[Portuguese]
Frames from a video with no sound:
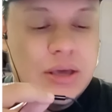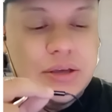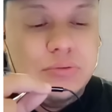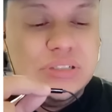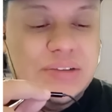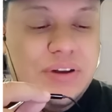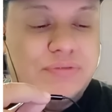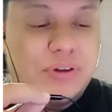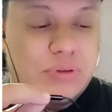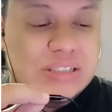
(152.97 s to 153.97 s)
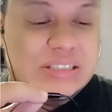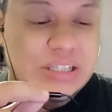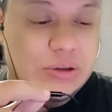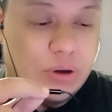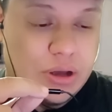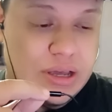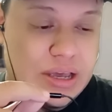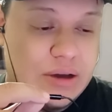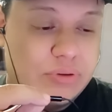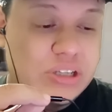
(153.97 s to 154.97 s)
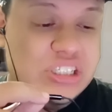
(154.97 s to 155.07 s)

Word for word: Inclusive ele falou assim, ó, é, o que